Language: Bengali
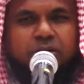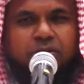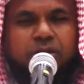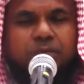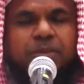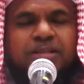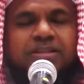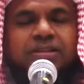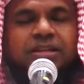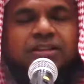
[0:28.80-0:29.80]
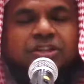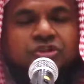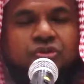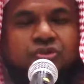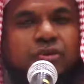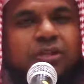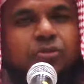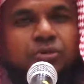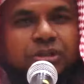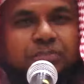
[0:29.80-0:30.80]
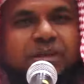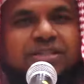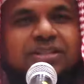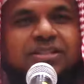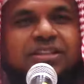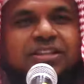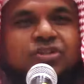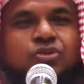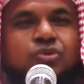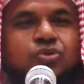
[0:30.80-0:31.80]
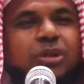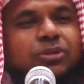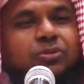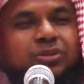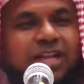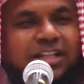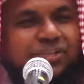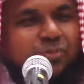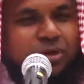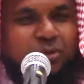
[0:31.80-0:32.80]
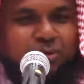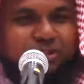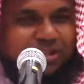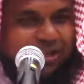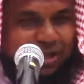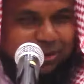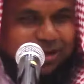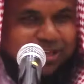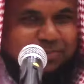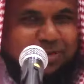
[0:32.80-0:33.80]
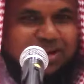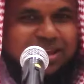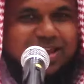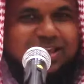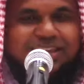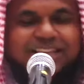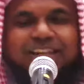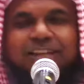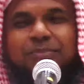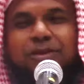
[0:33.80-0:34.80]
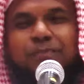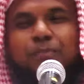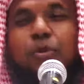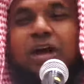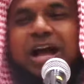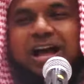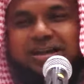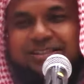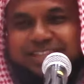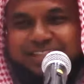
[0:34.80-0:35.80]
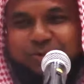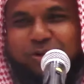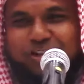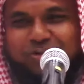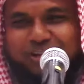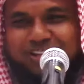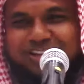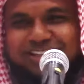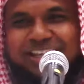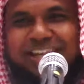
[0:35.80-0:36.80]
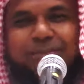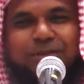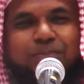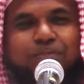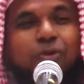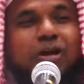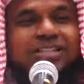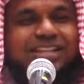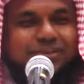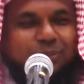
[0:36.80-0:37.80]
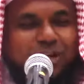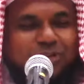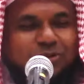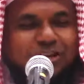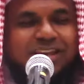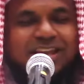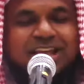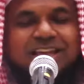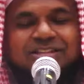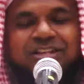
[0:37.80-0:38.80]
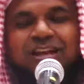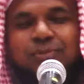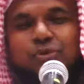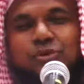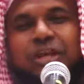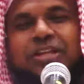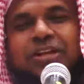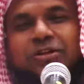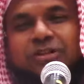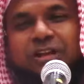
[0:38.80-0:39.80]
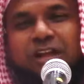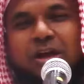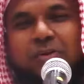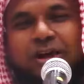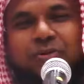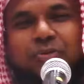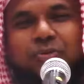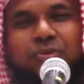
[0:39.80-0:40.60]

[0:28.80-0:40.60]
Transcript: তিন পাঁচ হাজার তিনশো চুহাত্তরটি পাঁচ হাজার তিনশো চুহাত্তরটি হাদিস বর্ণনা করেছেন আল্লাহ আকবার এলেমের পোকা যাকে বলা চলে এলেমের পোকা যাকে বলা চলে সেই আবু হুরাইরা রদি আল্লাহ আনহু